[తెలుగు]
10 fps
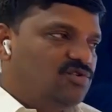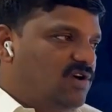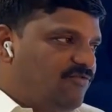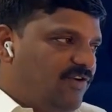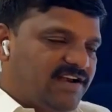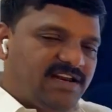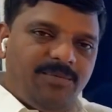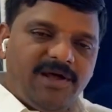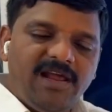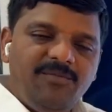షుగర్ ఫ్యాక్టరీ
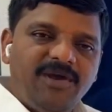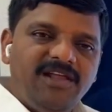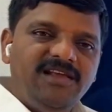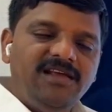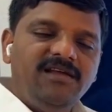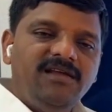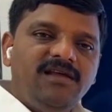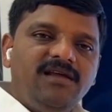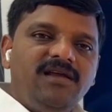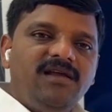పని అయిపోయింది
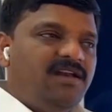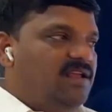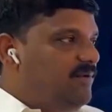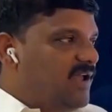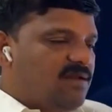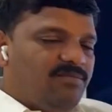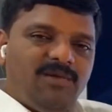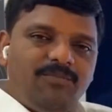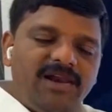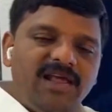డిబిఆర్
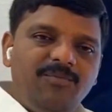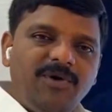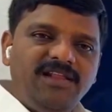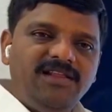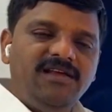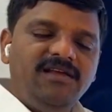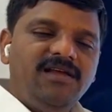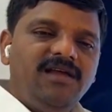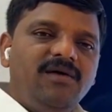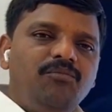మిల్ పని అయిపోయింది
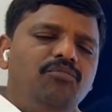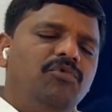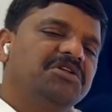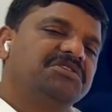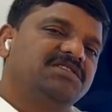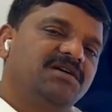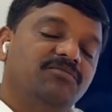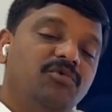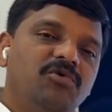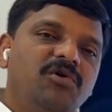మొత్తం
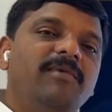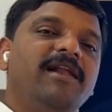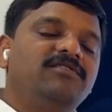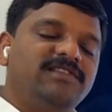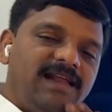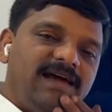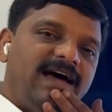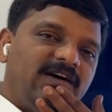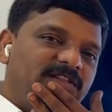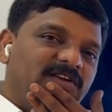మనకు
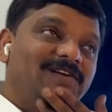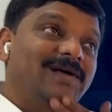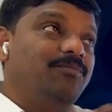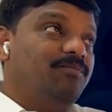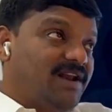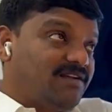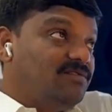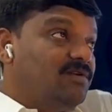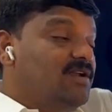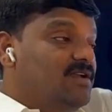తెలంగాణ ఉద్యమంలో
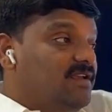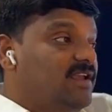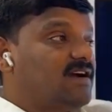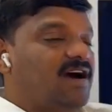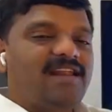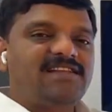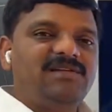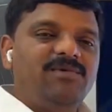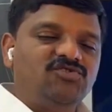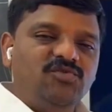మనకు ఏ కలర్
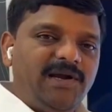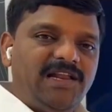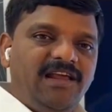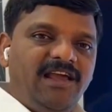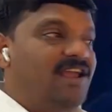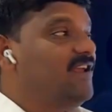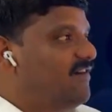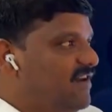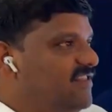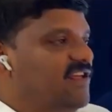సినిమా చూపెట్టలే
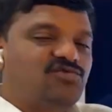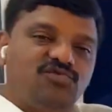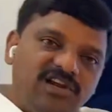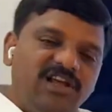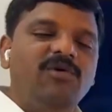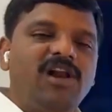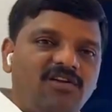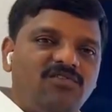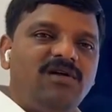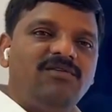ఇవన్నీ తెలుసుకుంటే ఏమో అని
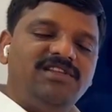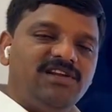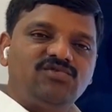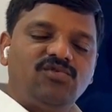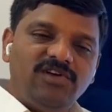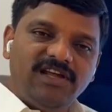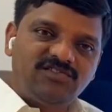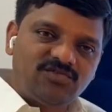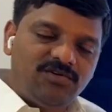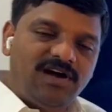అనుకున్నాం తెలుసుకుంటూ
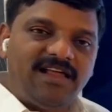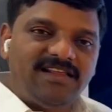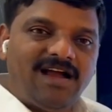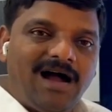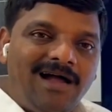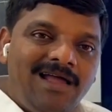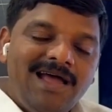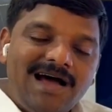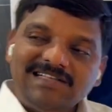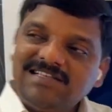గిలుచుకుంటూ కాదు ఇంకా
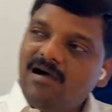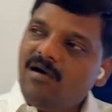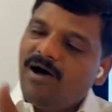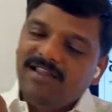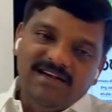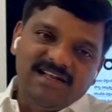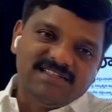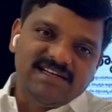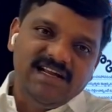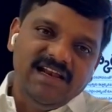అజామాబాద్
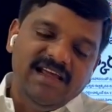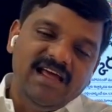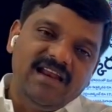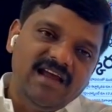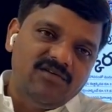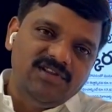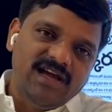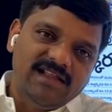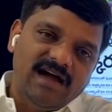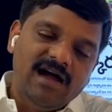ఇండస్ట్రియల్ ఏరియా ఉంది
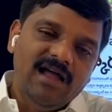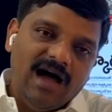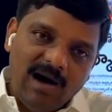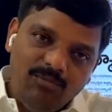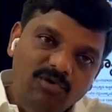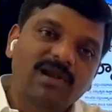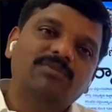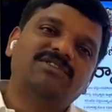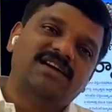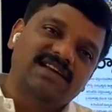కదా ఆ భూములు
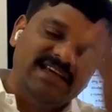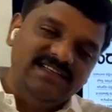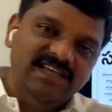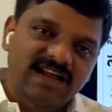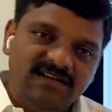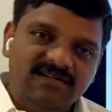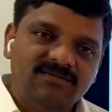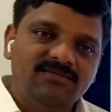అమ్ముతాడట కేసీఆర్